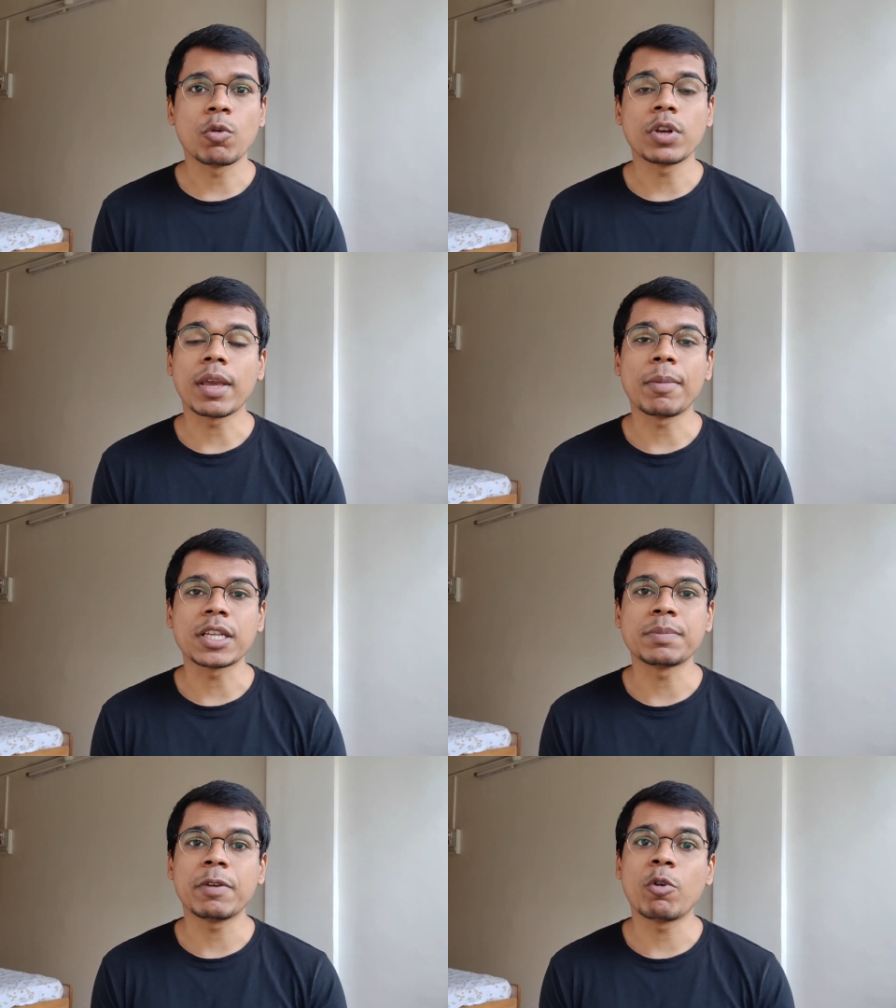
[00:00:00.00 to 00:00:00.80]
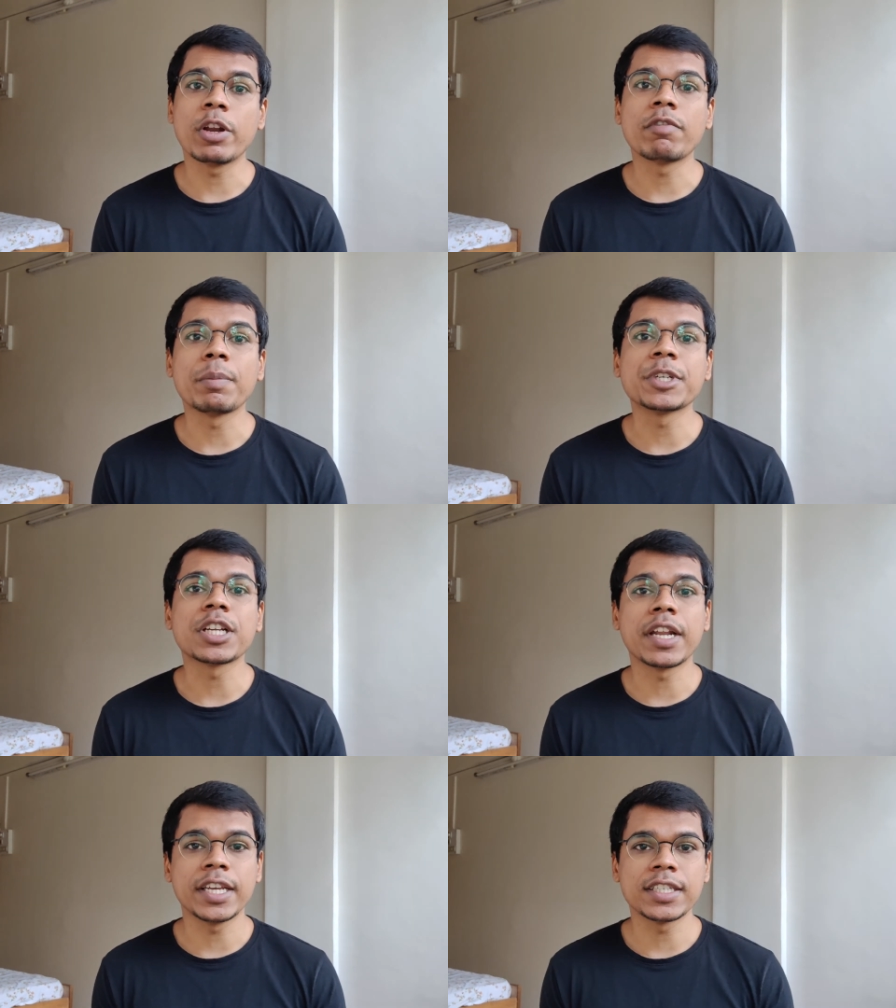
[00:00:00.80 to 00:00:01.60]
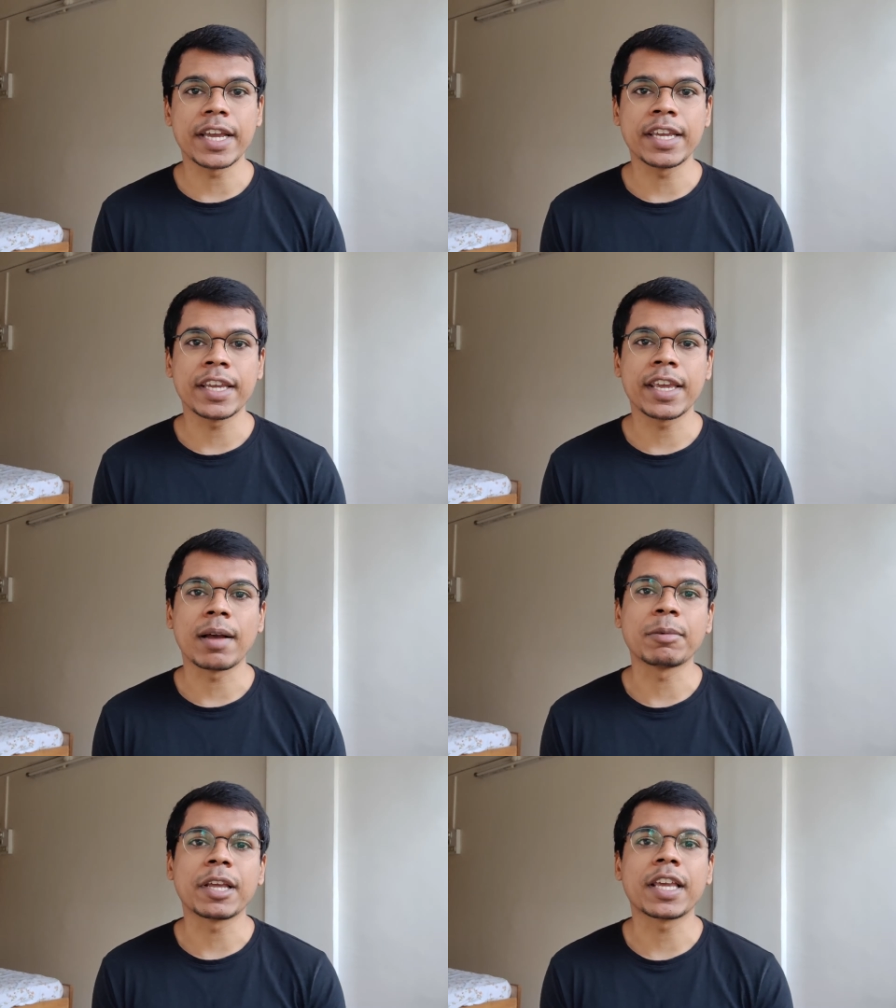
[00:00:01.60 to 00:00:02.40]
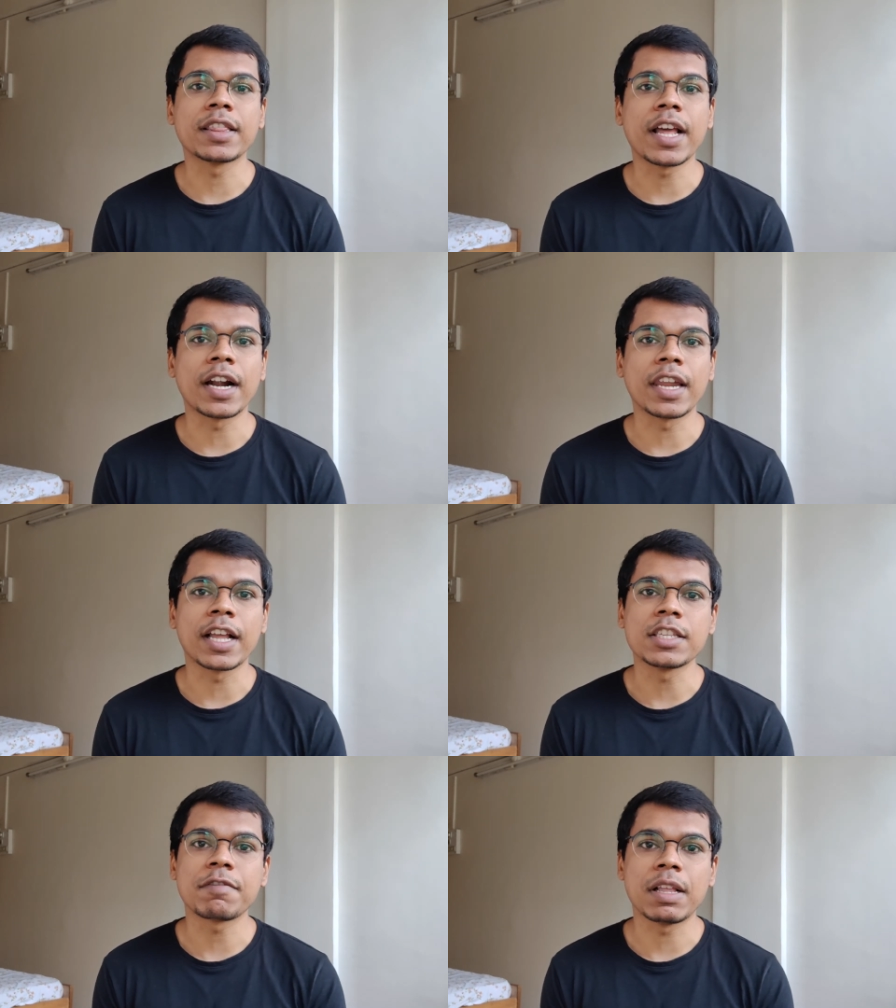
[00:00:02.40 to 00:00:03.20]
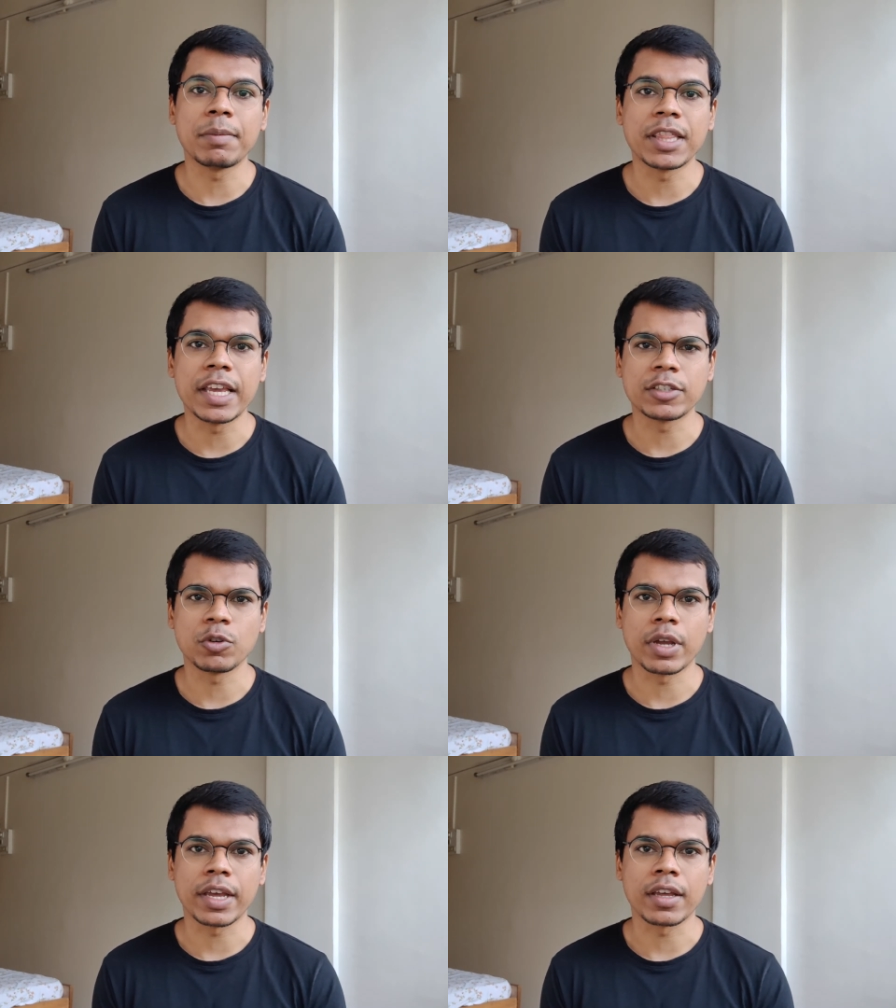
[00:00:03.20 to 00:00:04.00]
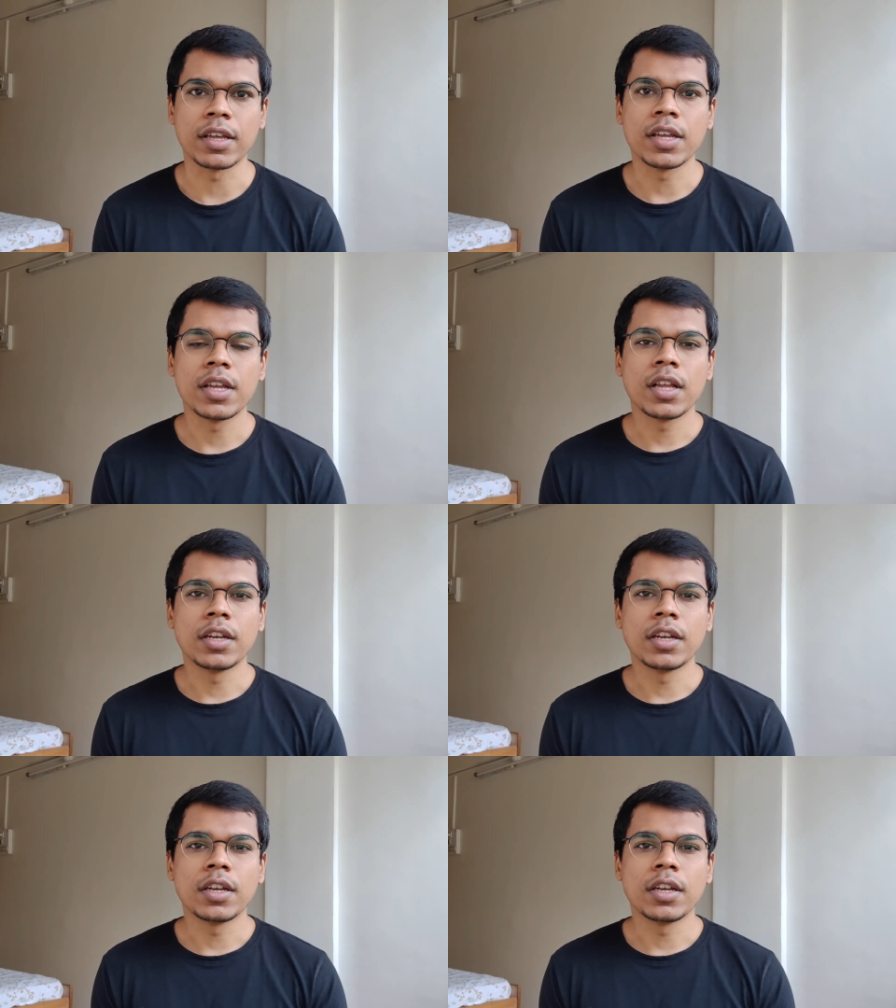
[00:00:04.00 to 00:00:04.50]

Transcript: तो उनके पास भी वो इन्फॉर्मेशन नहीं जाएगी कि आपने कितने आर्टिकल्स फ्री में देख चुके हैं